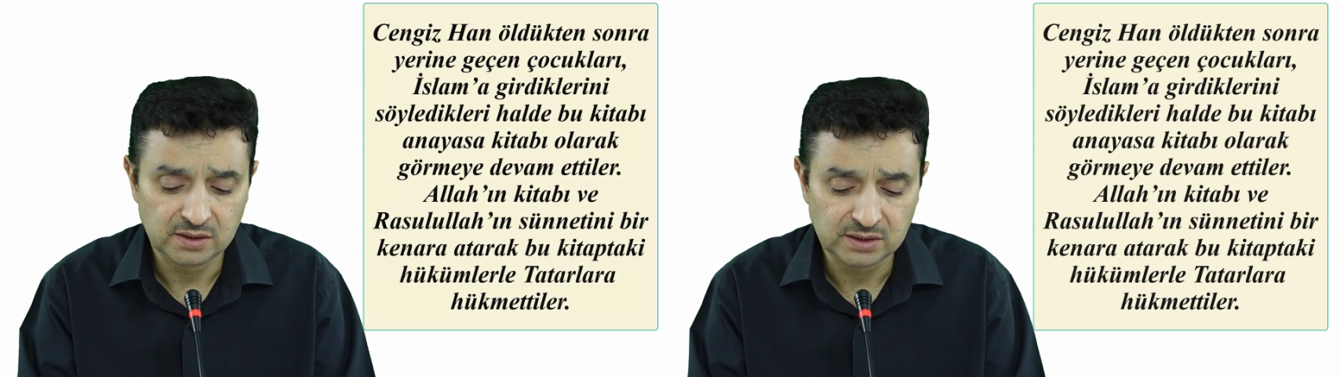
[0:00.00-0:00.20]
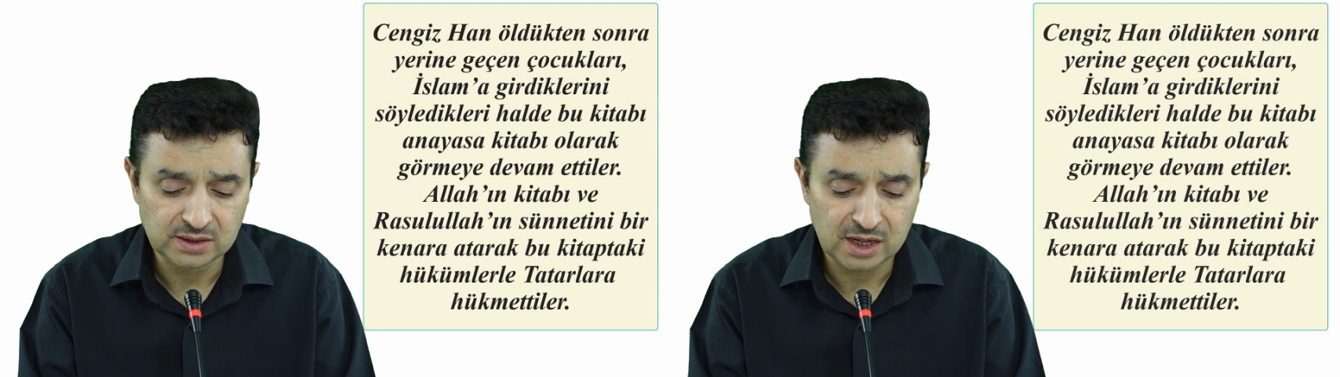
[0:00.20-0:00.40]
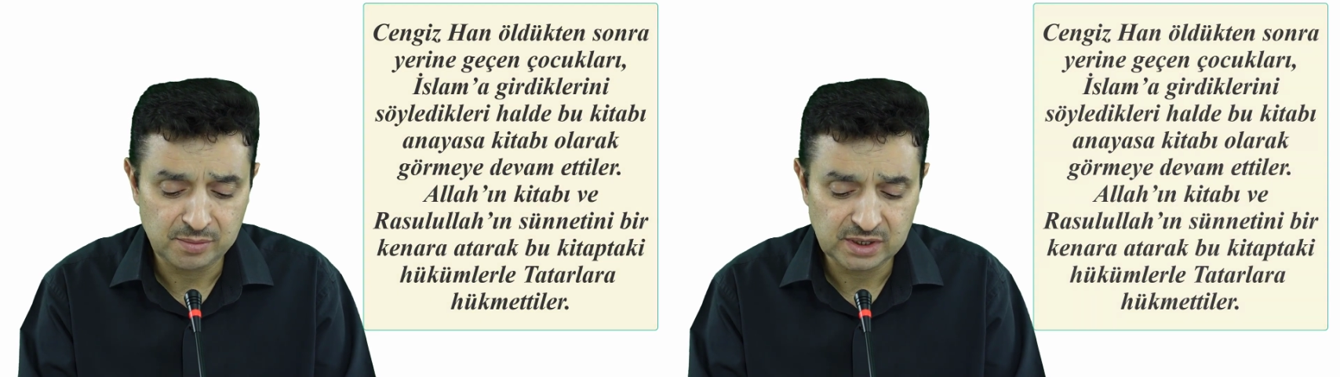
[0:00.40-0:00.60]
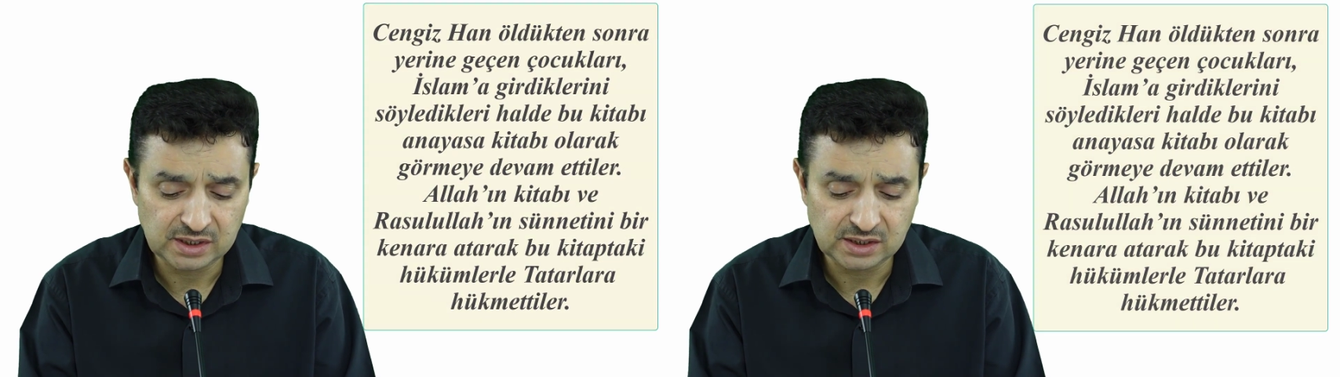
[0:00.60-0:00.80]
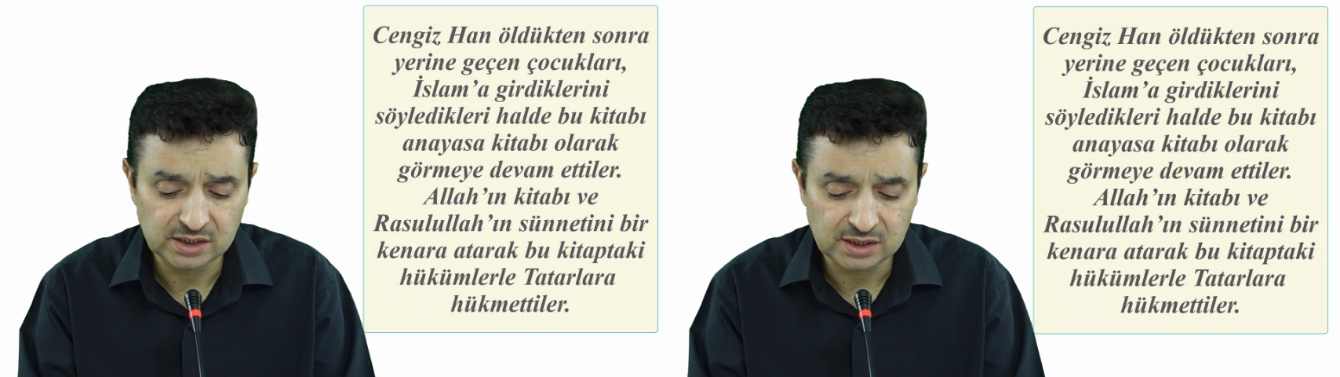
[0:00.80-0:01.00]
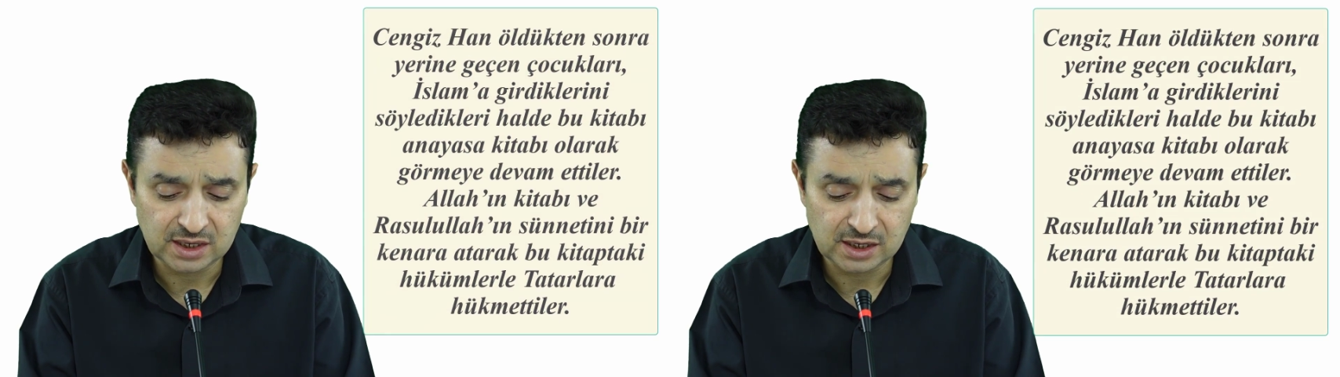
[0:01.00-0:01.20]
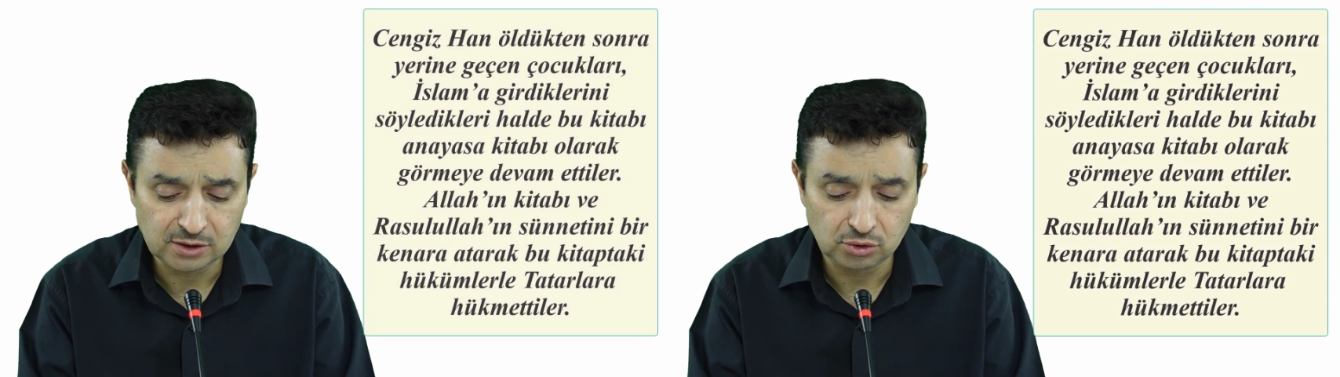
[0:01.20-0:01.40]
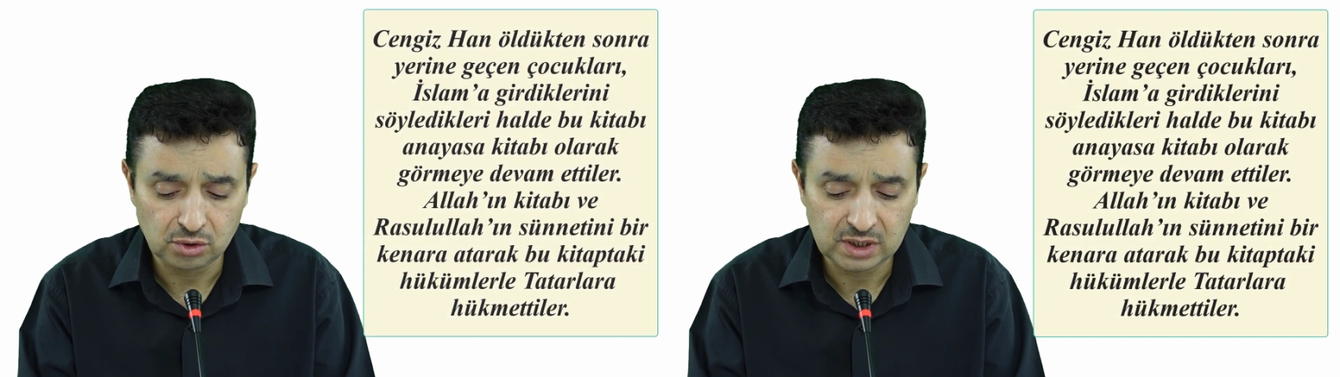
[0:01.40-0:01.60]
İslam'a
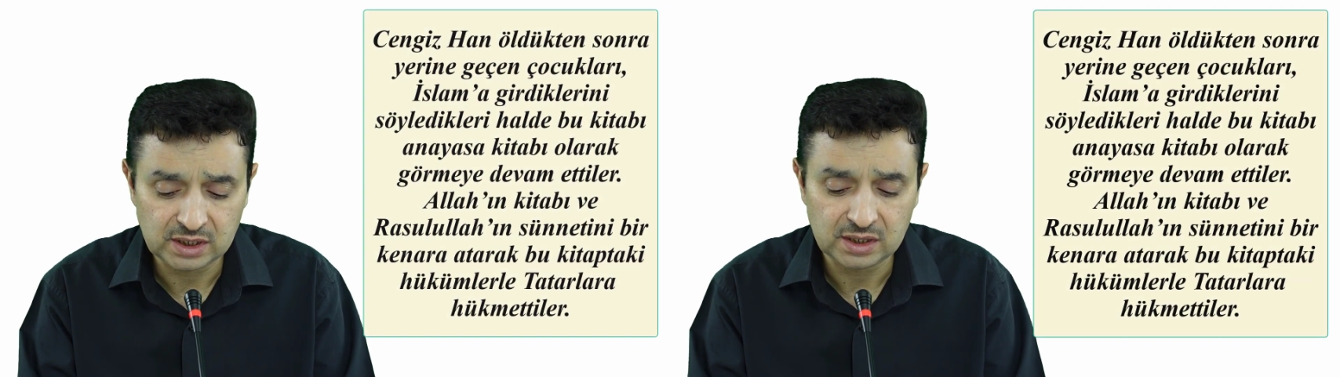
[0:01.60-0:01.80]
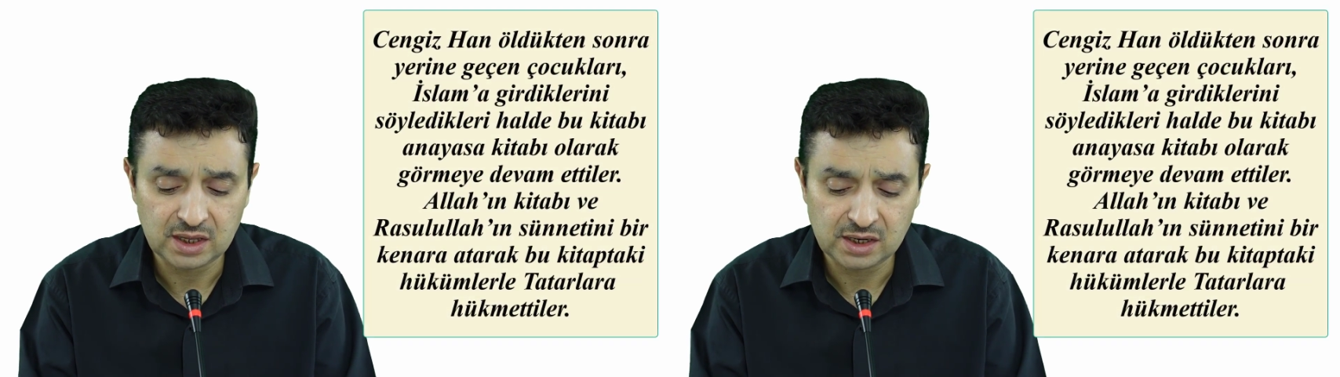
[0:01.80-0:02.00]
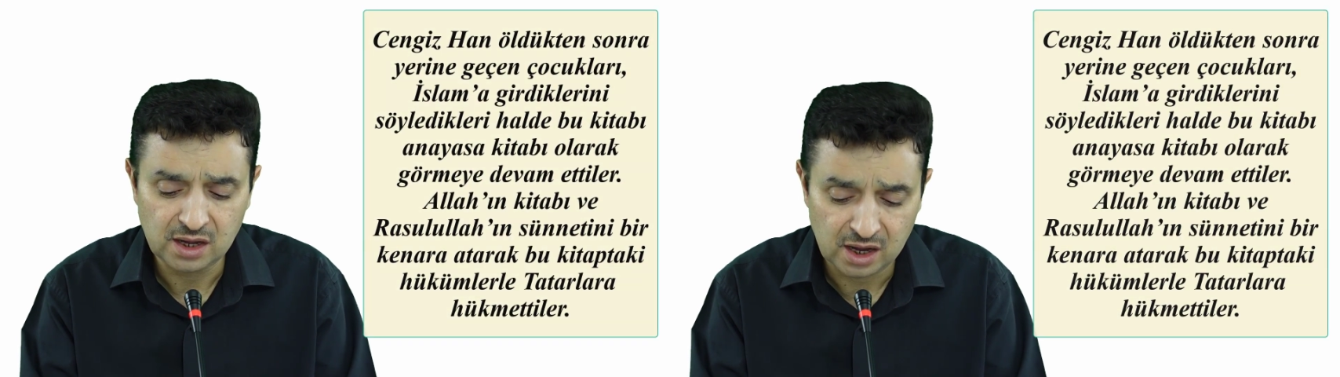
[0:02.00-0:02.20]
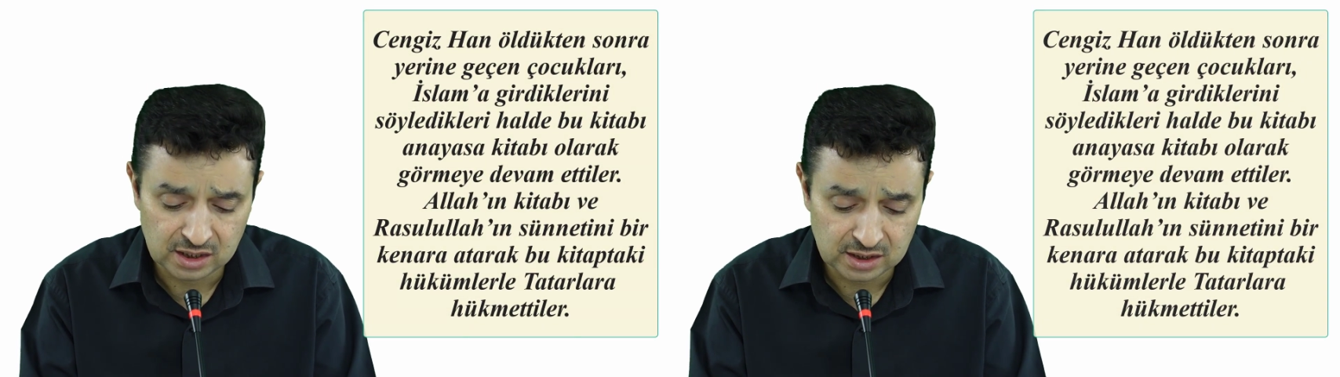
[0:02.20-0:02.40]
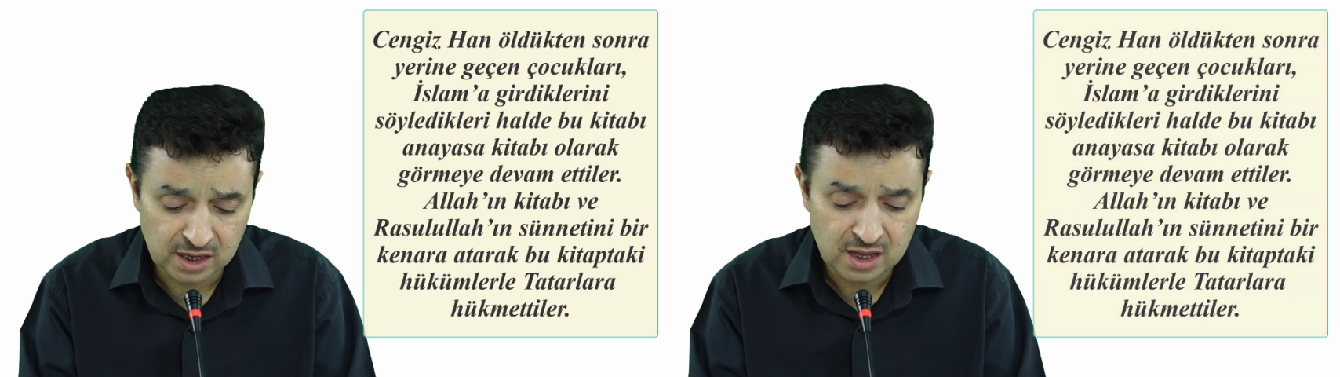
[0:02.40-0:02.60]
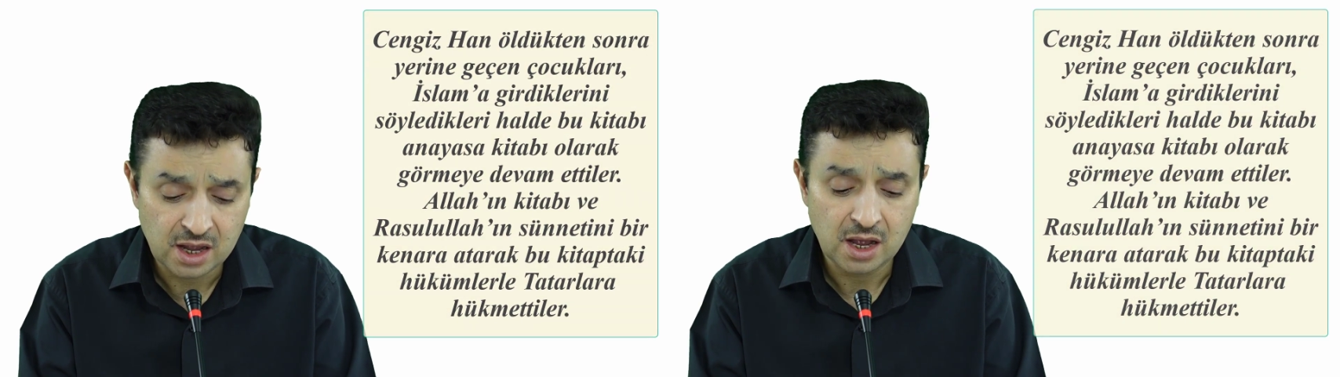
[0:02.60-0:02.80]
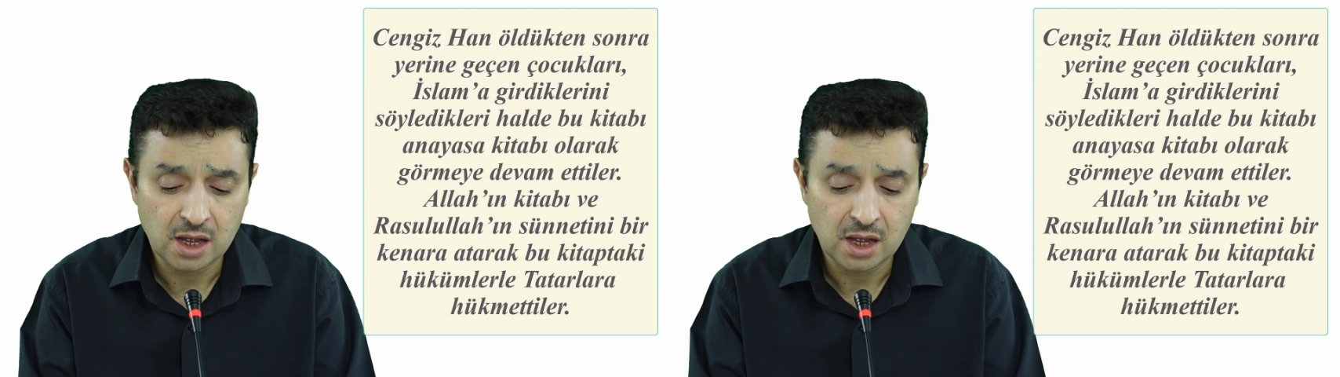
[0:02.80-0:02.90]
girdiklerini söyledikleri halde